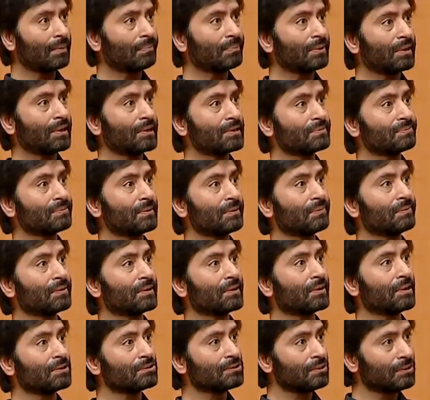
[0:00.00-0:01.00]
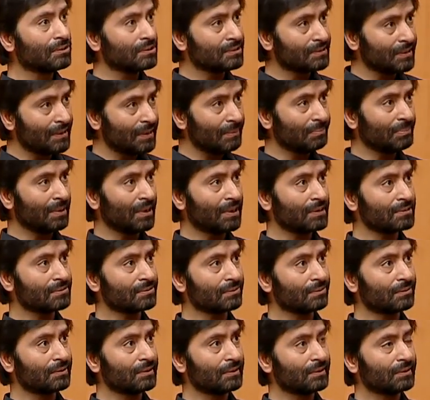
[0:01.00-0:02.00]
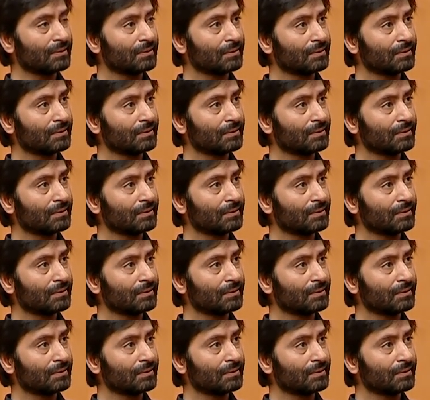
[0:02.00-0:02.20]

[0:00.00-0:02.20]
वहाँ पर इस पर फिर रेजोल्यूशन पास साहब